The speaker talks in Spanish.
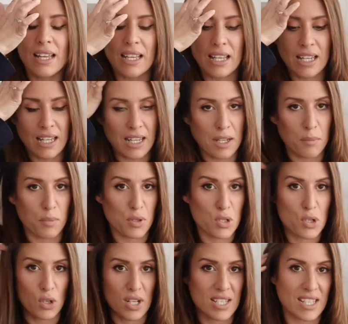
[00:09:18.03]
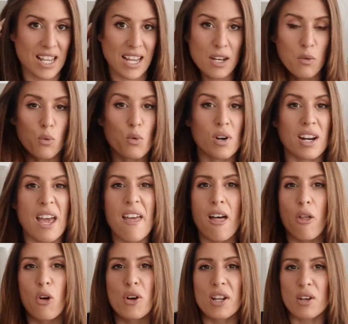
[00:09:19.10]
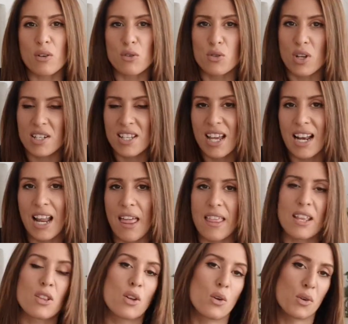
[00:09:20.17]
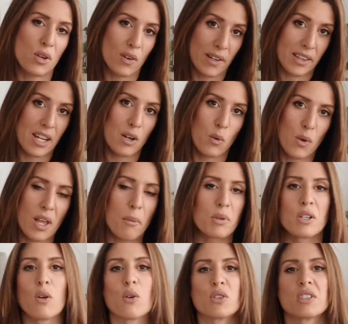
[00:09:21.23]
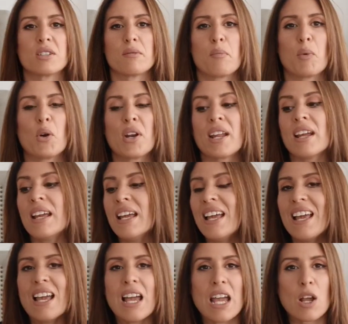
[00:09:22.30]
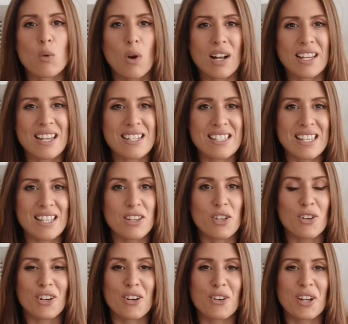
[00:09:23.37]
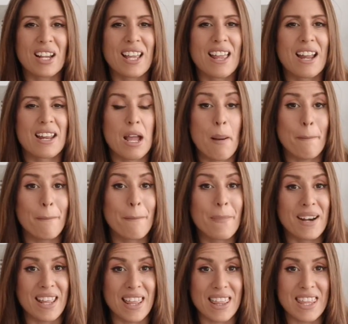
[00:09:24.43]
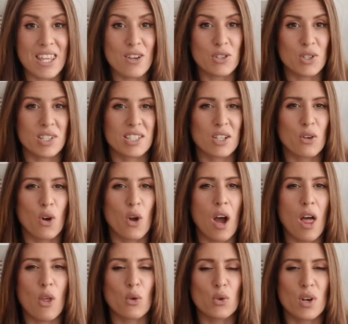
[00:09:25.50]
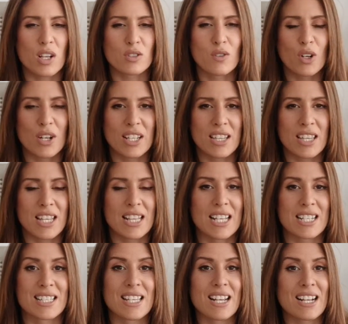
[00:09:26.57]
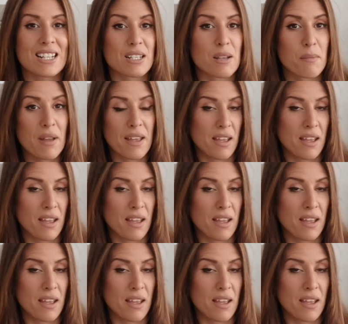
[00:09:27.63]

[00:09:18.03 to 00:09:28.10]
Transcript: eh, pues yo que sé, en un radiador incluso así al ladito, lo único que hay que tener cuidado porque luego se pone. En cualquier sitio creo que quedaría precioso así colgado con unas florecitas secas,